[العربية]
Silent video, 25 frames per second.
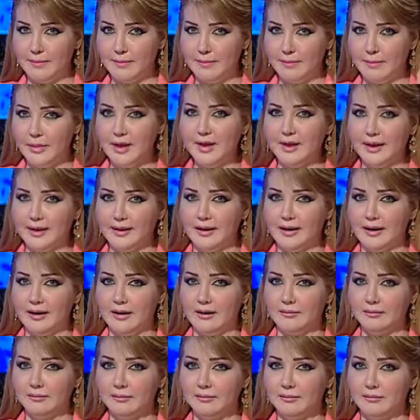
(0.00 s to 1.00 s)

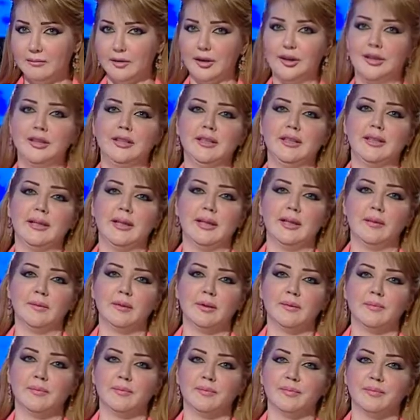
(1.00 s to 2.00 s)
بالختام عندي
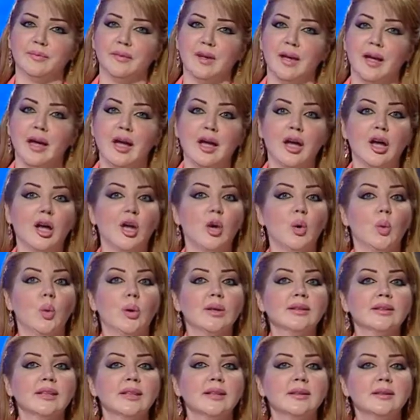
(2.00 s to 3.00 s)
كلمة
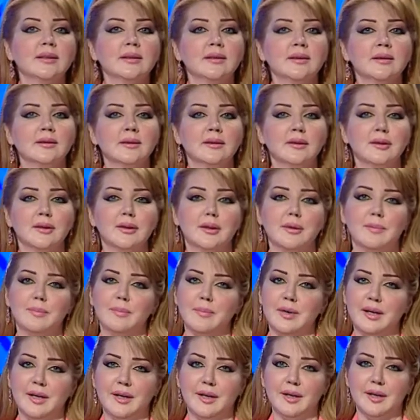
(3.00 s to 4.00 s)
الوطن
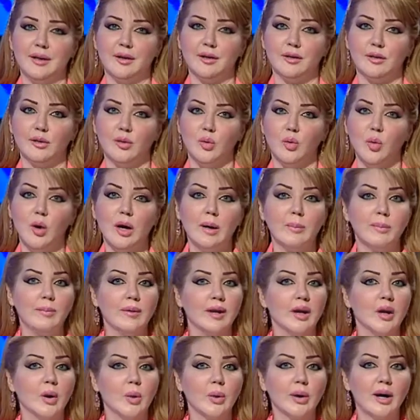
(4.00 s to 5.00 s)
ابنحنا
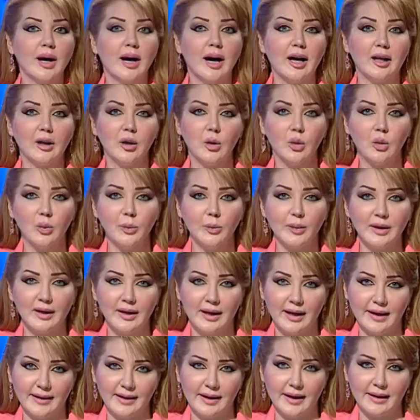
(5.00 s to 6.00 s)
وأبنائه يقاتلون
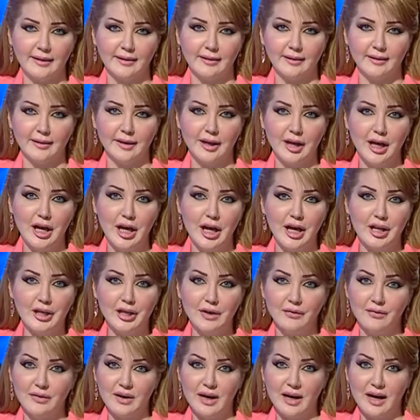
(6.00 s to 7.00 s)
بالخنادق
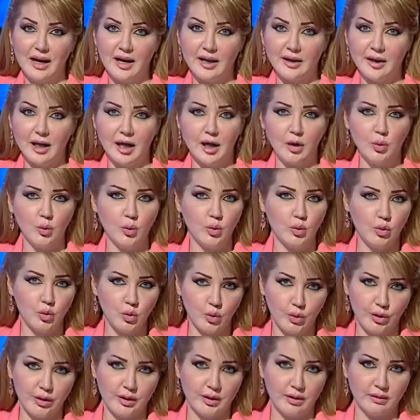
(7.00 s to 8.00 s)
دفاعا عن
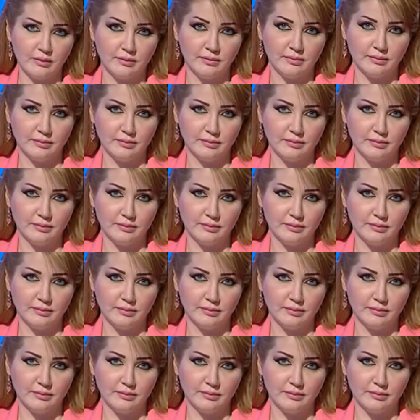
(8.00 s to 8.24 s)
وجودنا